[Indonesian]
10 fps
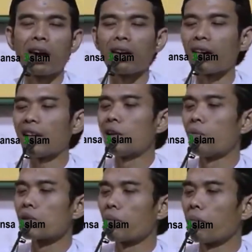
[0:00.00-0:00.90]
ditentukan
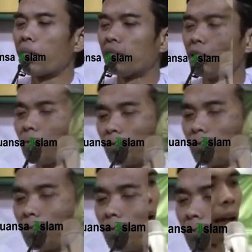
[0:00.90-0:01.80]
dari ucapan.
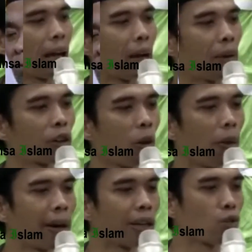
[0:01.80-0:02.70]
Kalam
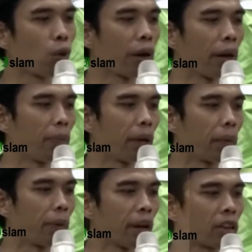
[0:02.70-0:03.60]
terakhirnya ketika ajal